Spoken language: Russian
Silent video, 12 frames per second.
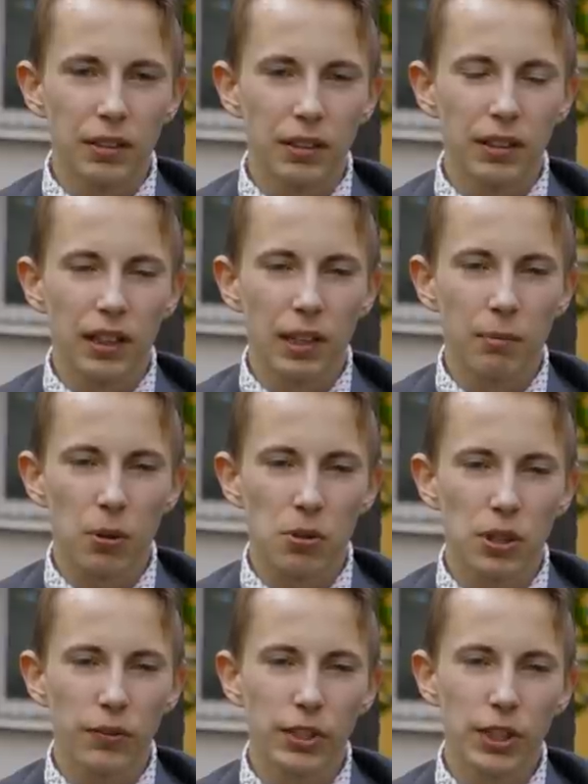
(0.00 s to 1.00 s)
Я
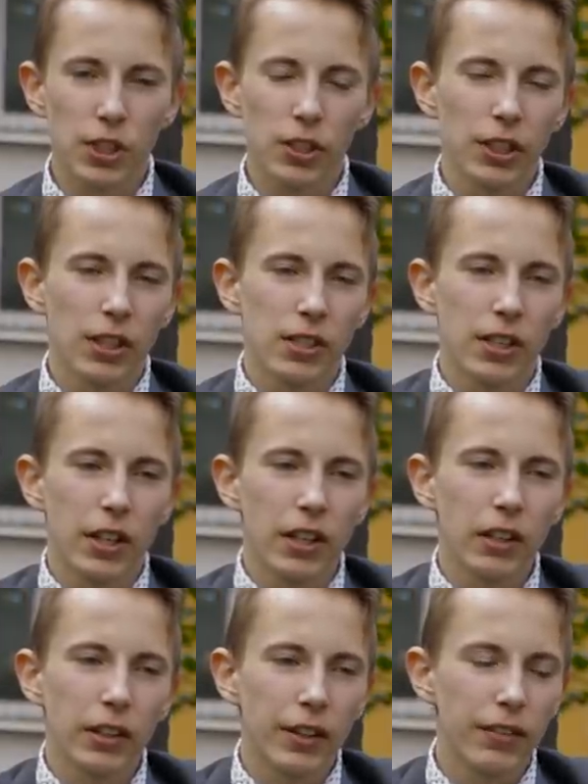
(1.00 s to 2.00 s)
просто не выдержал, я
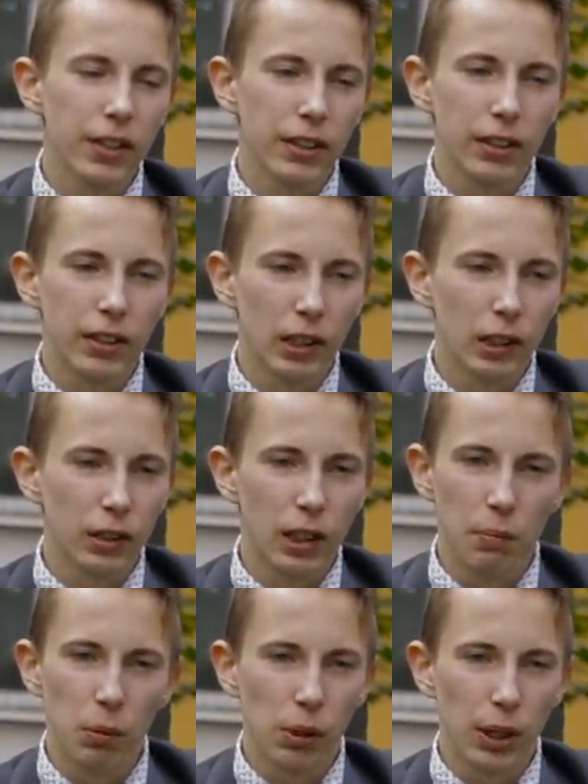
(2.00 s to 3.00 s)
заорал, наверное, на
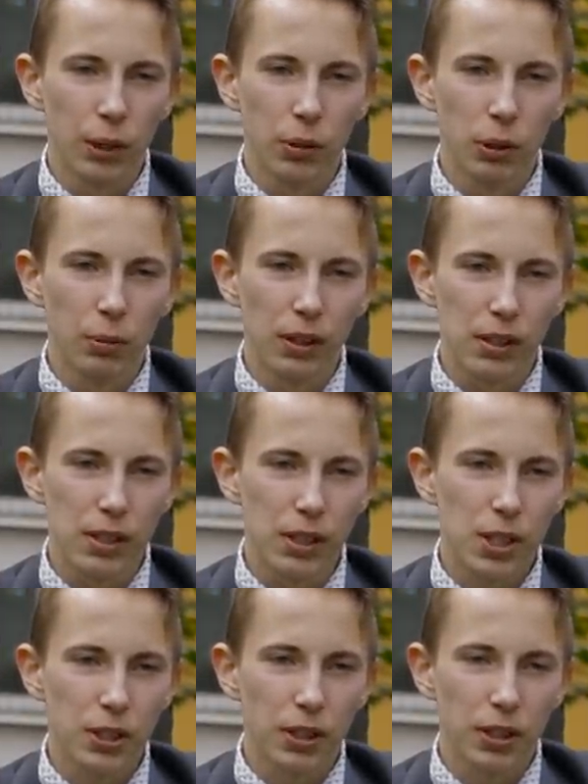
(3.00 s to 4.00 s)
пол района было
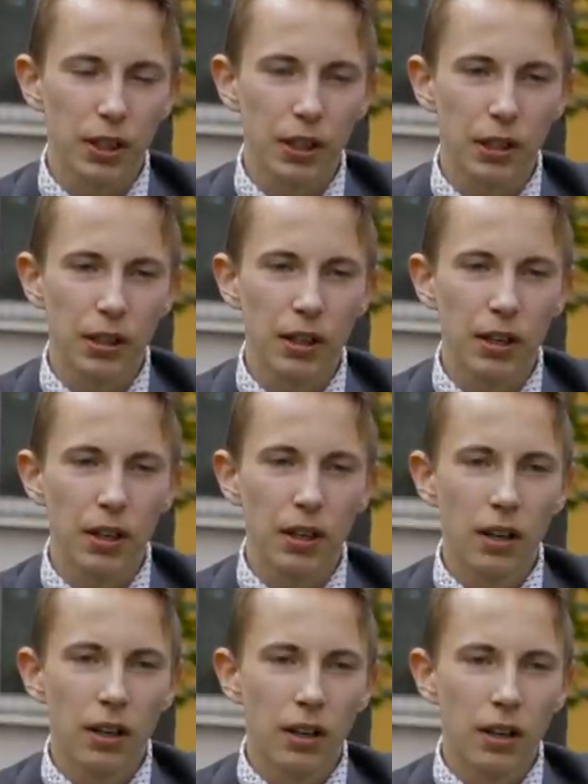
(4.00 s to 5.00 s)
слышно этот крик.
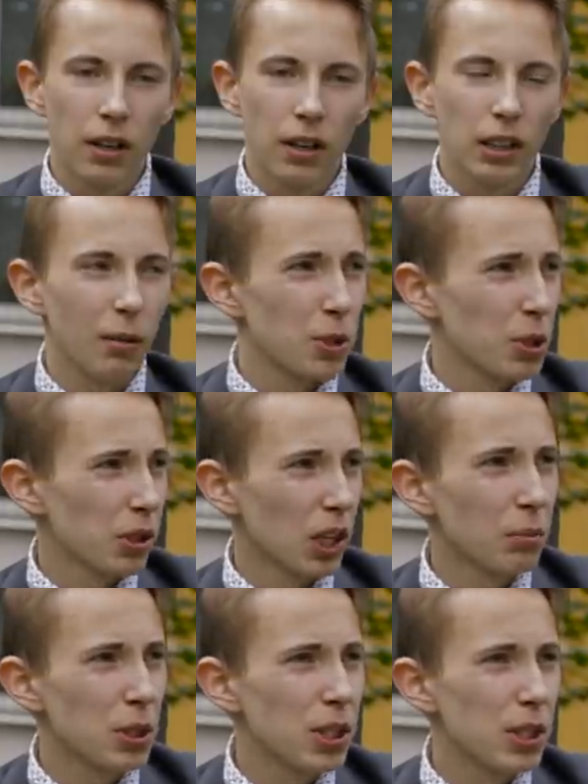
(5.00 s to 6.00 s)
Там еще
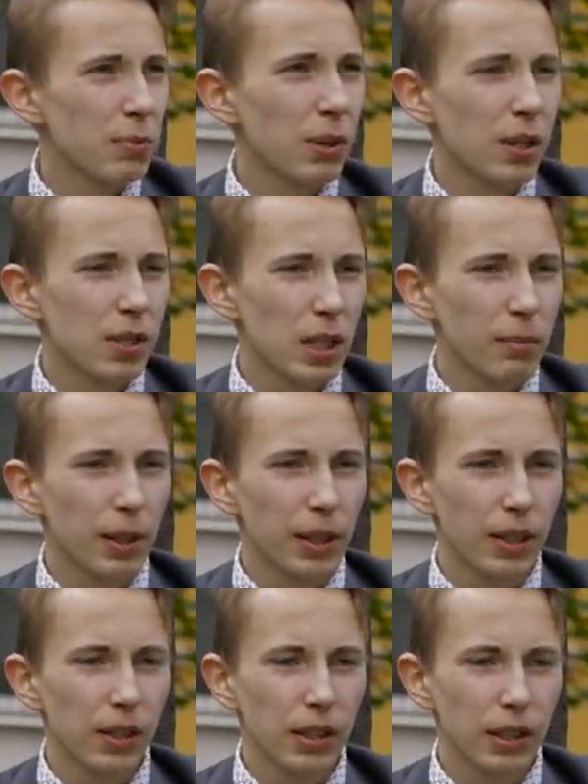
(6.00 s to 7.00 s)
кладбище есть, братские
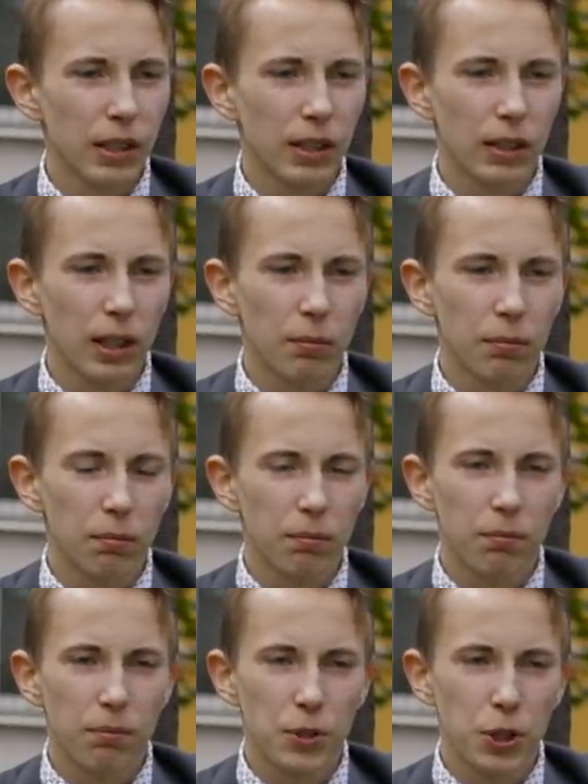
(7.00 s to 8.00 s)
могилы, я там
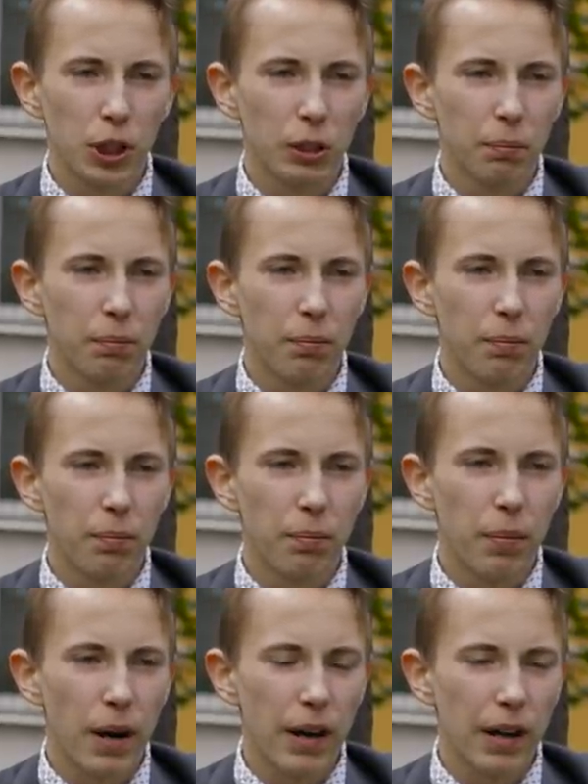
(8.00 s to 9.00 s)
что-то
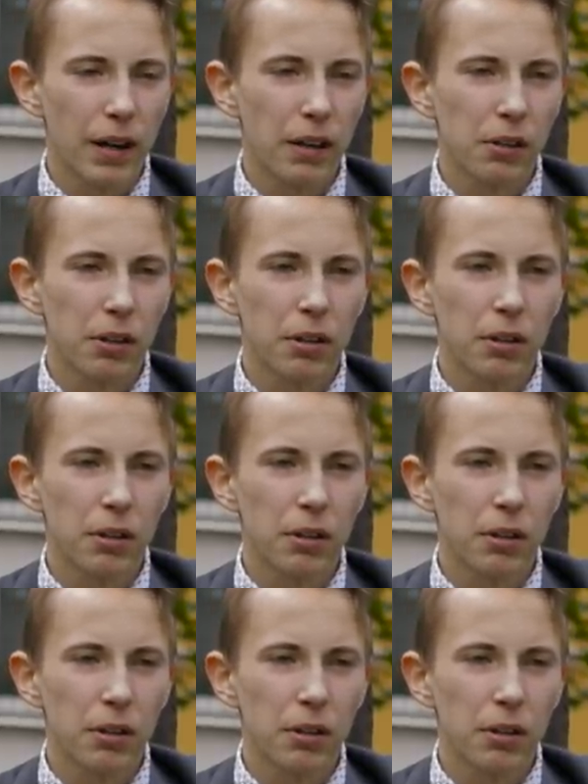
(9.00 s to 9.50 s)
поорал.